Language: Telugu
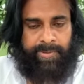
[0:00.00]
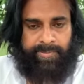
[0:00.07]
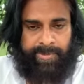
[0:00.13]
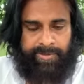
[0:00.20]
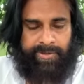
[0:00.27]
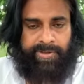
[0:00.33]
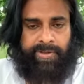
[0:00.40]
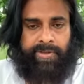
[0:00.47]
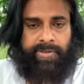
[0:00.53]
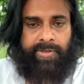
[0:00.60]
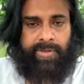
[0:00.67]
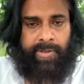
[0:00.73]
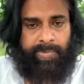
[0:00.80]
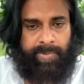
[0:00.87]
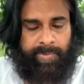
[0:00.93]
ప్రతి
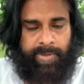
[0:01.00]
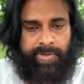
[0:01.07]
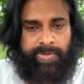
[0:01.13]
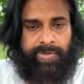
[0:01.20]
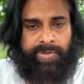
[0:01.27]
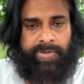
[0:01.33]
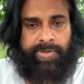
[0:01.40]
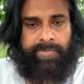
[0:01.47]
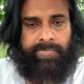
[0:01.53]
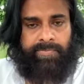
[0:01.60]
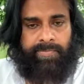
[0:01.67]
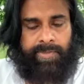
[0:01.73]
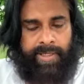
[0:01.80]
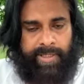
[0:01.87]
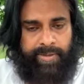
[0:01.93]
అభిమానులకి
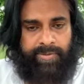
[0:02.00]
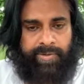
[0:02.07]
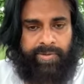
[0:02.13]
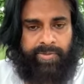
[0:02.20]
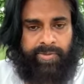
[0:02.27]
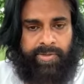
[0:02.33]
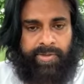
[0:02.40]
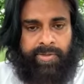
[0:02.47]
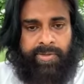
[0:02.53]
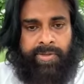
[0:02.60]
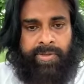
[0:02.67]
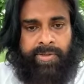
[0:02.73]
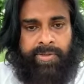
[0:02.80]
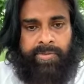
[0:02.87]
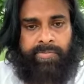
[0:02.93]
నాయకులకి కూడా
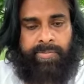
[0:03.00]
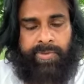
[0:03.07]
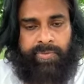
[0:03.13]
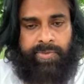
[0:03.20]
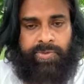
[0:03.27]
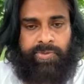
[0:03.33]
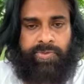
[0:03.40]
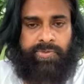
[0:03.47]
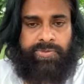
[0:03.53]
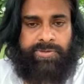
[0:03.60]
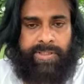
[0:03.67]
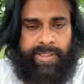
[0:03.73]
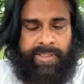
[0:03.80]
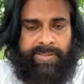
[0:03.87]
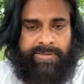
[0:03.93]
మీ వంతు
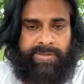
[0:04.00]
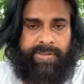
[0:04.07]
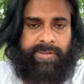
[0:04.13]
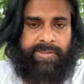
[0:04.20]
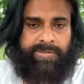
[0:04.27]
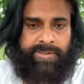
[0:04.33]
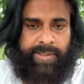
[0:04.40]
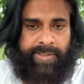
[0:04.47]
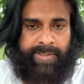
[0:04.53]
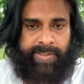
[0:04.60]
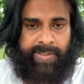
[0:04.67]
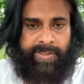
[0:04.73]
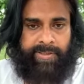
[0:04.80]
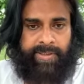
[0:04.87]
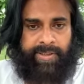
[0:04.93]
సహాయ
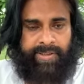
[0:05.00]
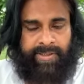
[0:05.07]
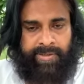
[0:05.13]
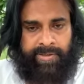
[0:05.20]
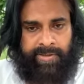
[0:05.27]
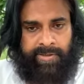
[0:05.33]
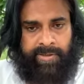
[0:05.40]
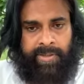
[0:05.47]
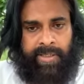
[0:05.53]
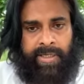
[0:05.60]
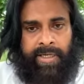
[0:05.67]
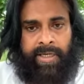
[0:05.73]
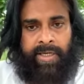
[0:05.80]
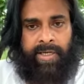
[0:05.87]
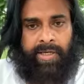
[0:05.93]
సహకారాలు అంటే ఏదైనా
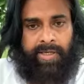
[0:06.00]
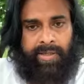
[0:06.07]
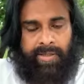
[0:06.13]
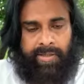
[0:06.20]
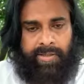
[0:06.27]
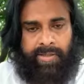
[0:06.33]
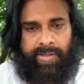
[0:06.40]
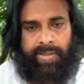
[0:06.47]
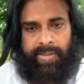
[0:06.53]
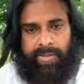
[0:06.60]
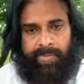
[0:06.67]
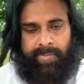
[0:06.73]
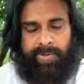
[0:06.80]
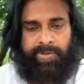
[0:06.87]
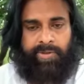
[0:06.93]

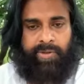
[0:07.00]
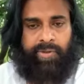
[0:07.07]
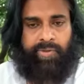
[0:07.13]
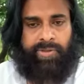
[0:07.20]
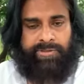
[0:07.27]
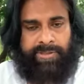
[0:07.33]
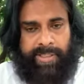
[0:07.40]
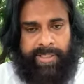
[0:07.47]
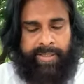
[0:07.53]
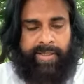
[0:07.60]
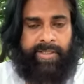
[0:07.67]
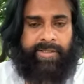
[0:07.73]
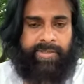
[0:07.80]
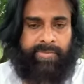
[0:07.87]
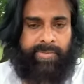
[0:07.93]
ఇబ్బందుల్లో ఉన్న సహాయ
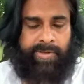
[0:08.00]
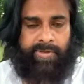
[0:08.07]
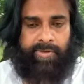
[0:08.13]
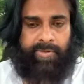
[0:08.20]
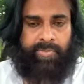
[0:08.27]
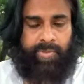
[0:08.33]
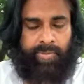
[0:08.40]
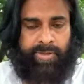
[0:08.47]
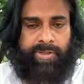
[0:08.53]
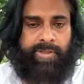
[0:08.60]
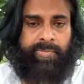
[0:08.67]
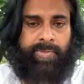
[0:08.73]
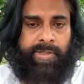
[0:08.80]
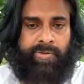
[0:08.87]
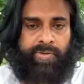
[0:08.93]
కార్యక్రమాల్లో ముమ్మరంగా
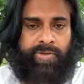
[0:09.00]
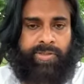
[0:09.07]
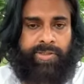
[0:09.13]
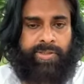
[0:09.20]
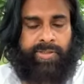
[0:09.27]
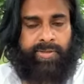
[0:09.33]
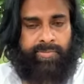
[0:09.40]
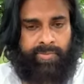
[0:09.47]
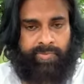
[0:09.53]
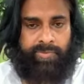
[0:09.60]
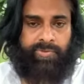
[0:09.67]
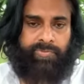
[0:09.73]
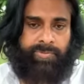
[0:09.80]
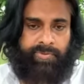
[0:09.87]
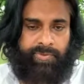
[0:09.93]
పాల్గొనడానికి మేము
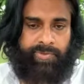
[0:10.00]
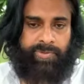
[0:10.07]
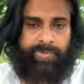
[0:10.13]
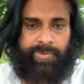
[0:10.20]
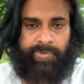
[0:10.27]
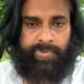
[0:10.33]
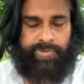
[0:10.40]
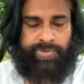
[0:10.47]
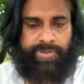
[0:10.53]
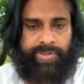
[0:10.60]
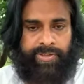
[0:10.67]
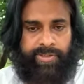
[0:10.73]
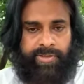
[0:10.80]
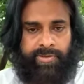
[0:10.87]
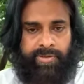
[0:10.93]
మీ వంతు మీరు కృషి
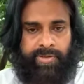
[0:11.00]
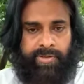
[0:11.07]
చేయండి